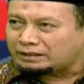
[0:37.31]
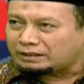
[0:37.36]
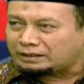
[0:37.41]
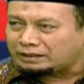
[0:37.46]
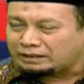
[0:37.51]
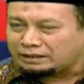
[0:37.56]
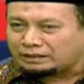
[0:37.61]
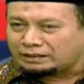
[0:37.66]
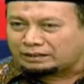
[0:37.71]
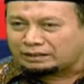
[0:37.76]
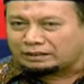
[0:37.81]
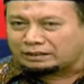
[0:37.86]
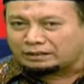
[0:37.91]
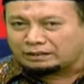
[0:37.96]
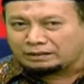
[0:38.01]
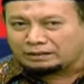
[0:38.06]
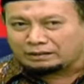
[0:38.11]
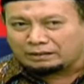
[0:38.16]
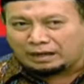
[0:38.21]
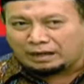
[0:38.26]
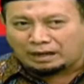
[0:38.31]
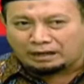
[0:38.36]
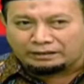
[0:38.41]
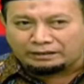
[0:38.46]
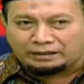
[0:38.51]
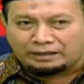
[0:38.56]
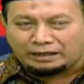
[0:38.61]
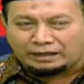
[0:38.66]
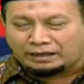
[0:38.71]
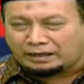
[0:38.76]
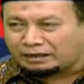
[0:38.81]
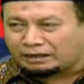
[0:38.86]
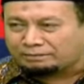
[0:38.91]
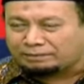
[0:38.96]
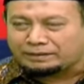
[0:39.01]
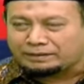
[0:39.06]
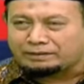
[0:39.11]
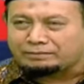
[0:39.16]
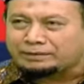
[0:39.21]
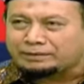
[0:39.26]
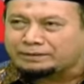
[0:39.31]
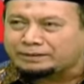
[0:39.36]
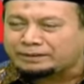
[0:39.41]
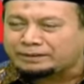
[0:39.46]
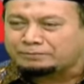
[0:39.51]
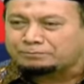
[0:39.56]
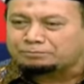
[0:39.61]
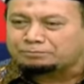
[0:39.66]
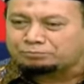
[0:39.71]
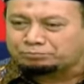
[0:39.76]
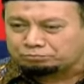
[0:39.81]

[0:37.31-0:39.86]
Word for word: Uh, ada apa namanya?